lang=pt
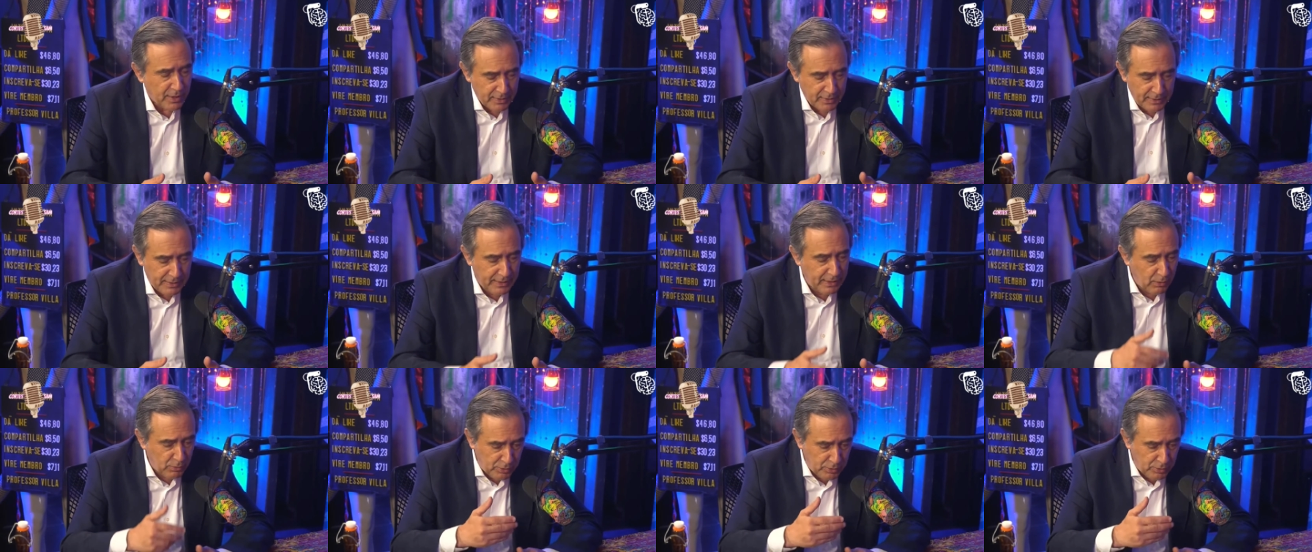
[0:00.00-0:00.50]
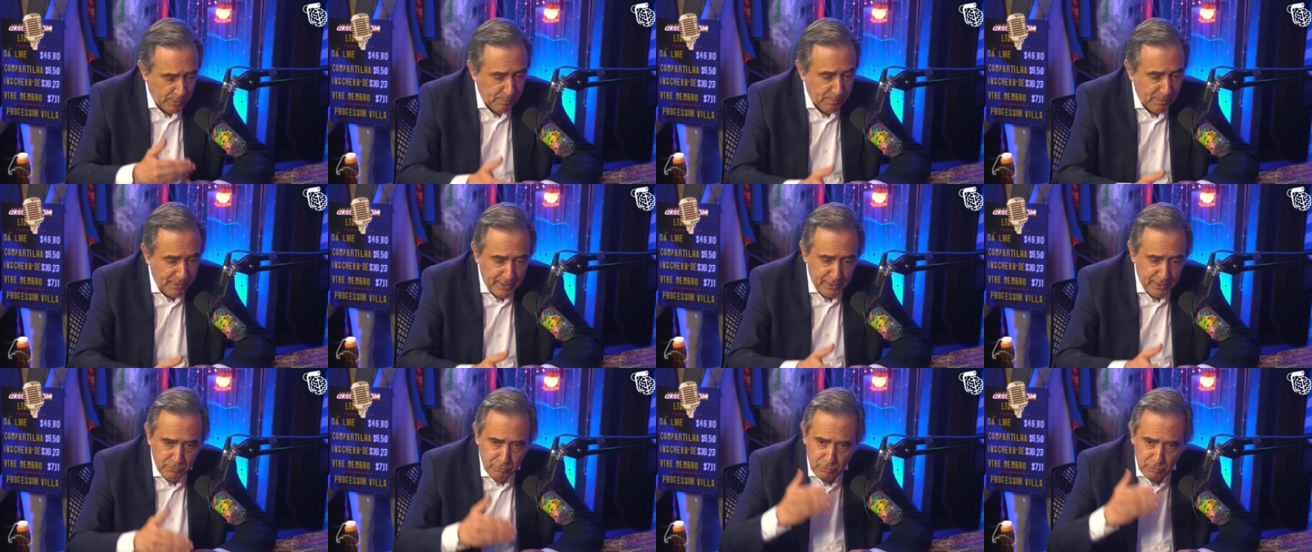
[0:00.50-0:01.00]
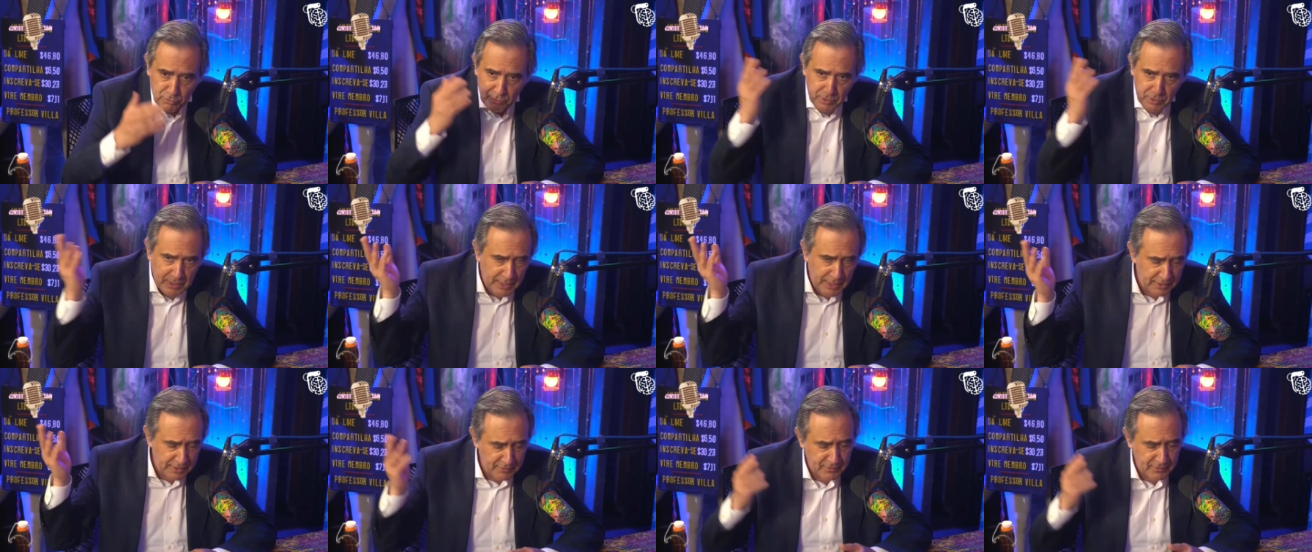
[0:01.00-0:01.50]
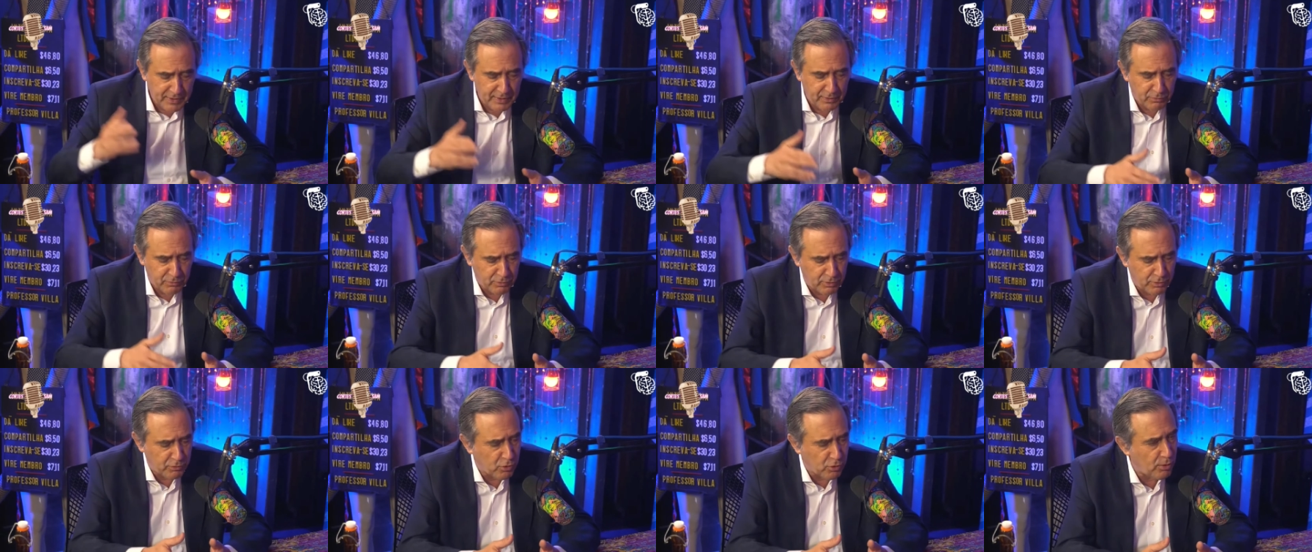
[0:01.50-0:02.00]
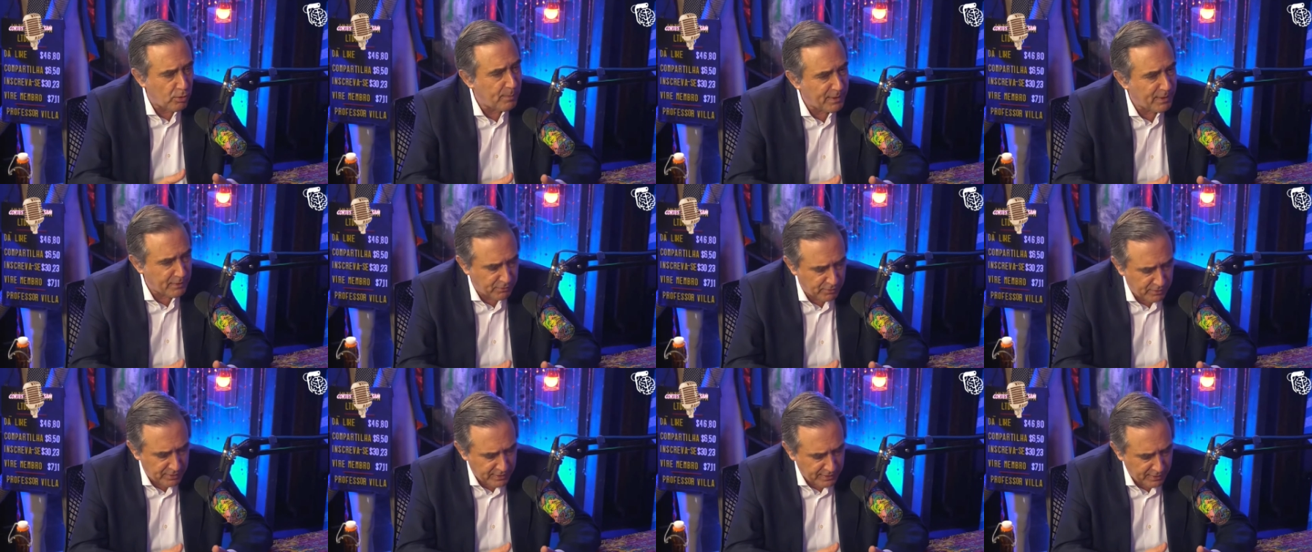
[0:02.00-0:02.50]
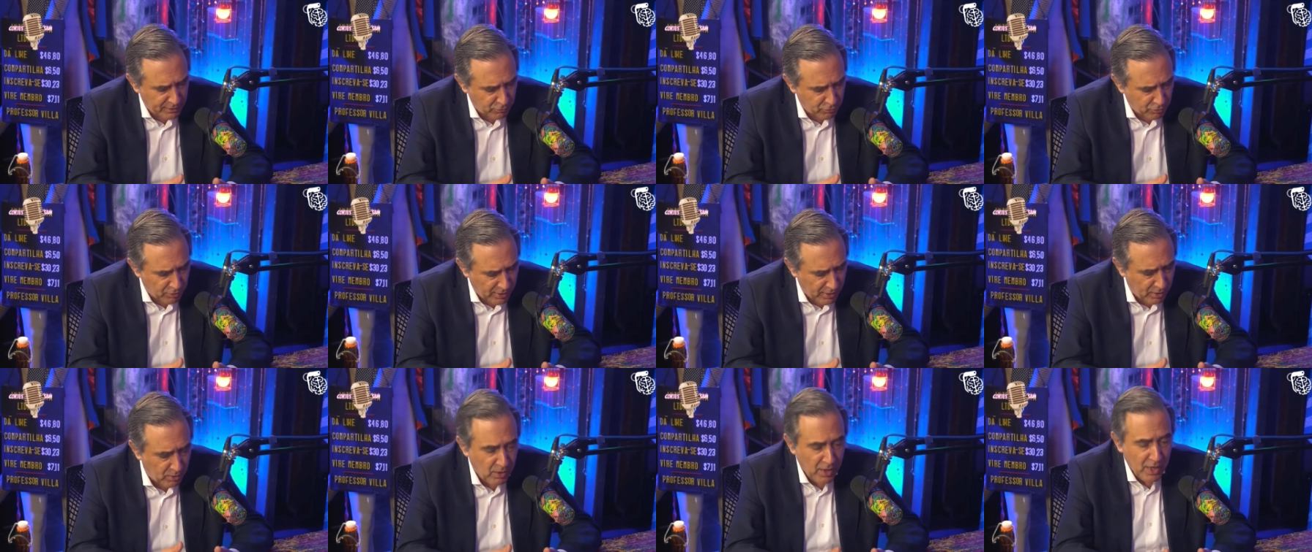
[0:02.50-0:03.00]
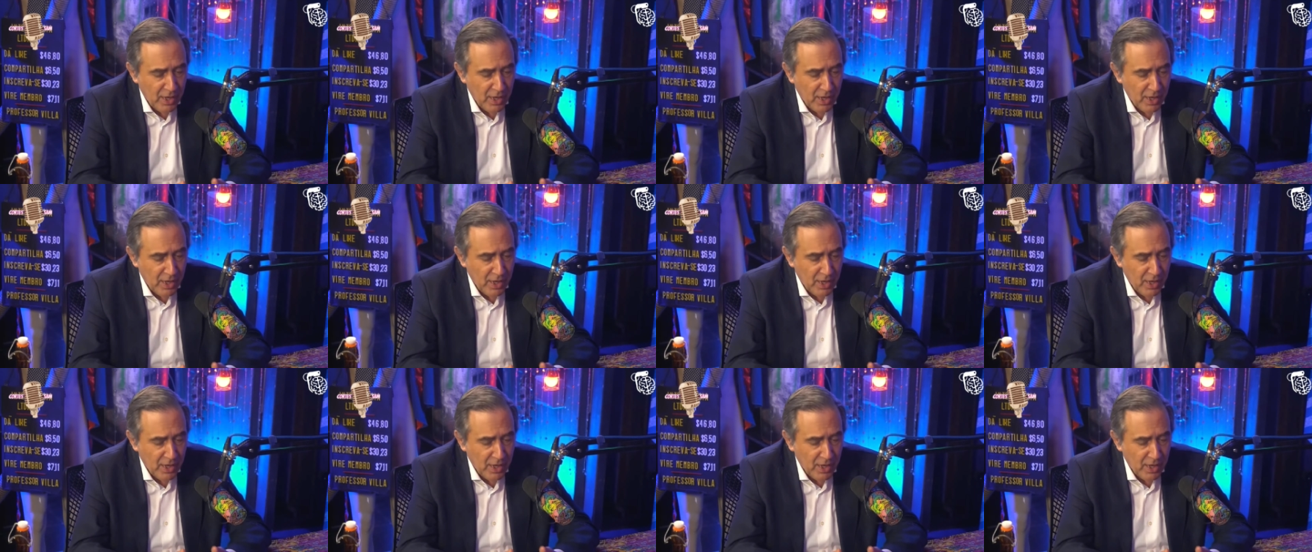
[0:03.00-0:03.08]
né, de preços e das questões do comércio internacional.